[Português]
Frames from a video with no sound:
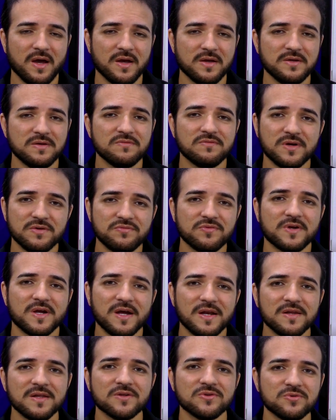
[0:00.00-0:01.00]
Aí vai
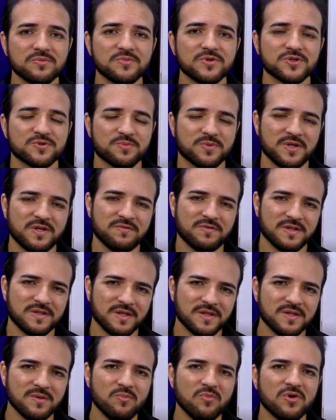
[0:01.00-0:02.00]
ficar lento mesmo, porque ele vai estar
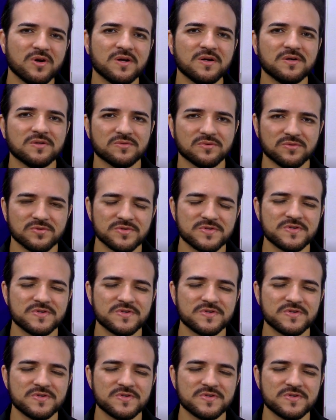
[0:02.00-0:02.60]
tá demorando, ou